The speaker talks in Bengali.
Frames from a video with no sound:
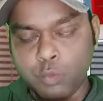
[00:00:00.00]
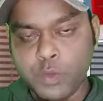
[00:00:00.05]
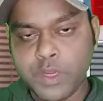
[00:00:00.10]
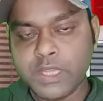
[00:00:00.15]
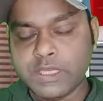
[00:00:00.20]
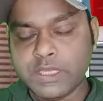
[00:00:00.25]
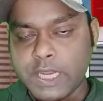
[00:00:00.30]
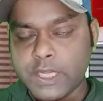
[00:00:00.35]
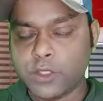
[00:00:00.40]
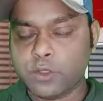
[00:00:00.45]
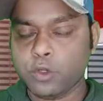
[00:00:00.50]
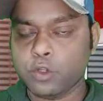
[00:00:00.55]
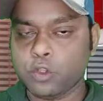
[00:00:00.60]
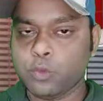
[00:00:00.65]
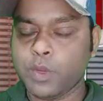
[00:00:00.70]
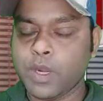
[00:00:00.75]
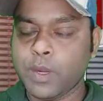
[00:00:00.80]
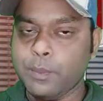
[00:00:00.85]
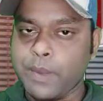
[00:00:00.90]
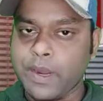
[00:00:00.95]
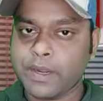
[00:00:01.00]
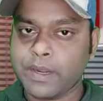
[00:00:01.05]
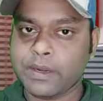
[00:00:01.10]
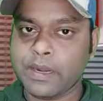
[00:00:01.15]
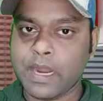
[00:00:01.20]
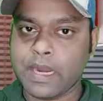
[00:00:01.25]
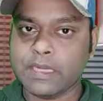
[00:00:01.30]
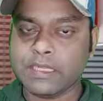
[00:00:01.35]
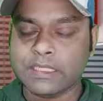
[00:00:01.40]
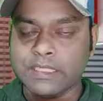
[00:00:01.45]
তুমি চাইছো তোমার
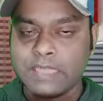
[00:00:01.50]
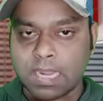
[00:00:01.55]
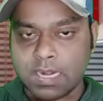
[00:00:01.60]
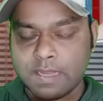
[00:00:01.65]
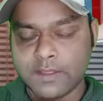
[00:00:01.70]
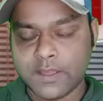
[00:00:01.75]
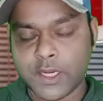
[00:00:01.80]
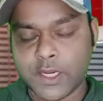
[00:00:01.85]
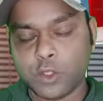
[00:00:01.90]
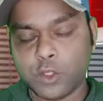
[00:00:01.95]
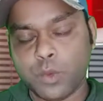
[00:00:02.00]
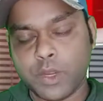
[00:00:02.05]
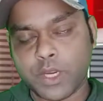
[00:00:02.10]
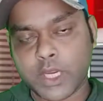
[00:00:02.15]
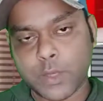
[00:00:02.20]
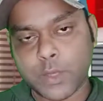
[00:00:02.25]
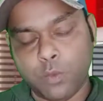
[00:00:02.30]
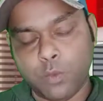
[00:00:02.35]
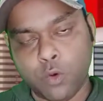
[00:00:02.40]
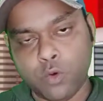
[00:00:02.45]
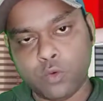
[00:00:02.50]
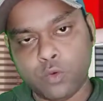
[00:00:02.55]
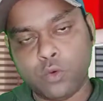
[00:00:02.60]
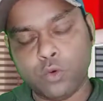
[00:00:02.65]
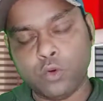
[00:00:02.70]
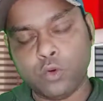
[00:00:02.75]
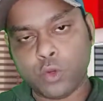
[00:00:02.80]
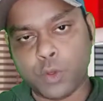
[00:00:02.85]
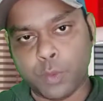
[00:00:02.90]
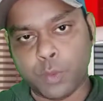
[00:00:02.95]
পার্টনার সারাদিনে তোমাকে ফোন
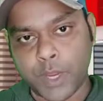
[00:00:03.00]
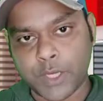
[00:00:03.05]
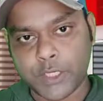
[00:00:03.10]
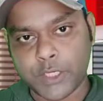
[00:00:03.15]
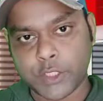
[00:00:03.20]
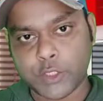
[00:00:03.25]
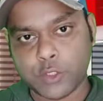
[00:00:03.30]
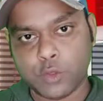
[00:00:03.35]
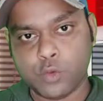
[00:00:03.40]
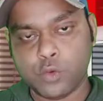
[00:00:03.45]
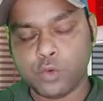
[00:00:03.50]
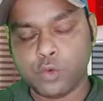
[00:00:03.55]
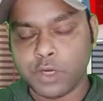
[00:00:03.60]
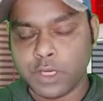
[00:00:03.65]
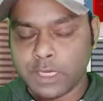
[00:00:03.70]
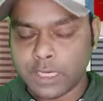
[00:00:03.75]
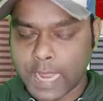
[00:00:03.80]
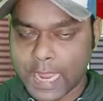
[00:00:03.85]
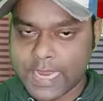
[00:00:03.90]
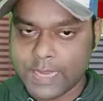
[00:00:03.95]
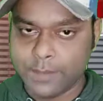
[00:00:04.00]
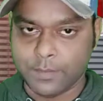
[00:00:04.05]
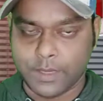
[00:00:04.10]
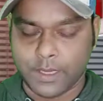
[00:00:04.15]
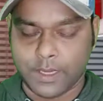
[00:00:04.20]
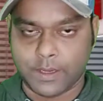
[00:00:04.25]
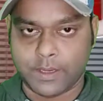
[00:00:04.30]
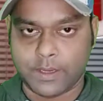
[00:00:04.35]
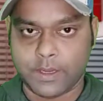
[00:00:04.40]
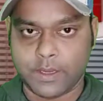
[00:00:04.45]
করুক মেসেজ করুক টাইম
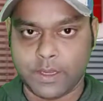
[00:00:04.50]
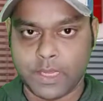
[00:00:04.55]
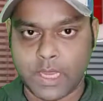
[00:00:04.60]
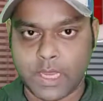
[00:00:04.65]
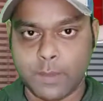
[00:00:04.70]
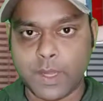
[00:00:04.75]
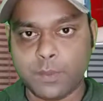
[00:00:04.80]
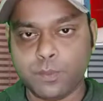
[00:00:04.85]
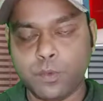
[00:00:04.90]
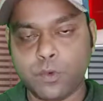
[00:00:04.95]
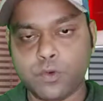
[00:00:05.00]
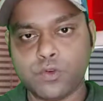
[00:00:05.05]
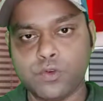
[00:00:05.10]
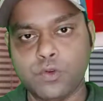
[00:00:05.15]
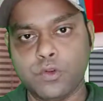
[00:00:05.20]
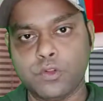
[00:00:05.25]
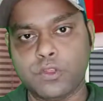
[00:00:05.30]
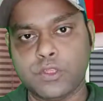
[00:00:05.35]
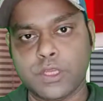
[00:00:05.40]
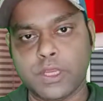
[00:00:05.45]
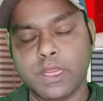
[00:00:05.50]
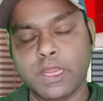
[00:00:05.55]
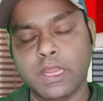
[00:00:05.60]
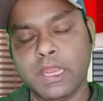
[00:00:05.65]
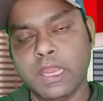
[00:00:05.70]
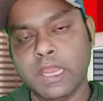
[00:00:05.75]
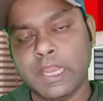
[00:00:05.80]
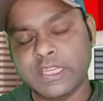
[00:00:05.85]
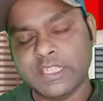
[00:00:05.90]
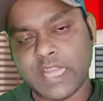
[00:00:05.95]
দেখ এবার প্রশ্ন হচ্ছে
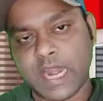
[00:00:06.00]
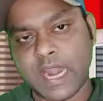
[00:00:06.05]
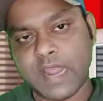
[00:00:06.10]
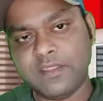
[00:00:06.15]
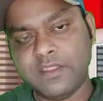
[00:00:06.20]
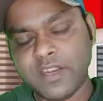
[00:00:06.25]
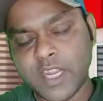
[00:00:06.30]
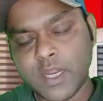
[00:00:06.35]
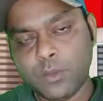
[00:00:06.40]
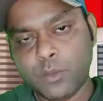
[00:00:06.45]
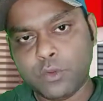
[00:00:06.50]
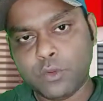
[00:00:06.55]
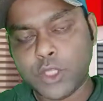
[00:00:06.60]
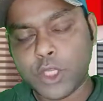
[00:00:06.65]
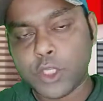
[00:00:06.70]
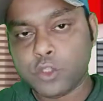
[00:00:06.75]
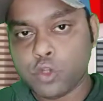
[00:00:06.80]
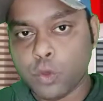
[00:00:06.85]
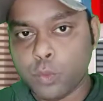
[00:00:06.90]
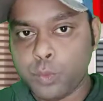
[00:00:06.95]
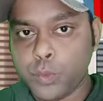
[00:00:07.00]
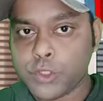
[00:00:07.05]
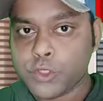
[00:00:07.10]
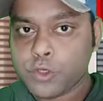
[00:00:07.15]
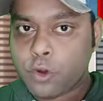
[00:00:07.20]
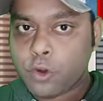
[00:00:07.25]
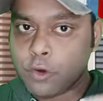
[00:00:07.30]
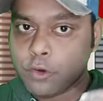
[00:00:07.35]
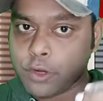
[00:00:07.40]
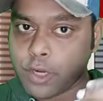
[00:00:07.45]
সারাদিনের মধ্যে
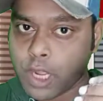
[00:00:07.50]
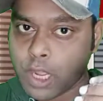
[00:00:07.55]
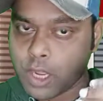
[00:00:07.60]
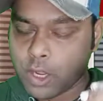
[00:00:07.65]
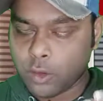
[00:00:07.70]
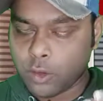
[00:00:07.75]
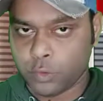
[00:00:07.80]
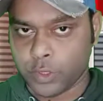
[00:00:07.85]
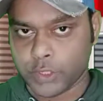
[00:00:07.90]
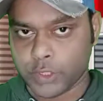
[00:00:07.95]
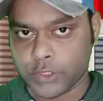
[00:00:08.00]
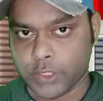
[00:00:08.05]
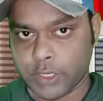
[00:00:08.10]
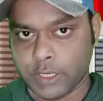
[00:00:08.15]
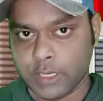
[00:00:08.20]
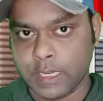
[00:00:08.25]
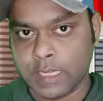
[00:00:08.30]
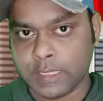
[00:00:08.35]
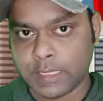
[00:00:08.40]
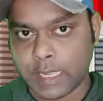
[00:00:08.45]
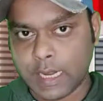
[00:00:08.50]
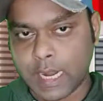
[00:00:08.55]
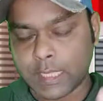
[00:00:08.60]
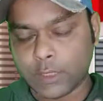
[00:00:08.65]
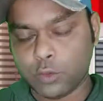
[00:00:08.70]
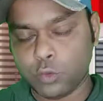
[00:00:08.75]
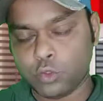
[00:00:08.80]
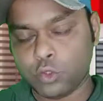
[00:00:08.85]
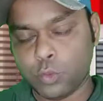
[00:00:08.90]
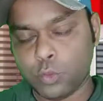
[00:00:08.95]
চব্বিশ ঘন্টা রয়েছে তার
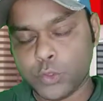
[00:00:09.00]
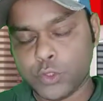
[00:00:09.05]
হাতেও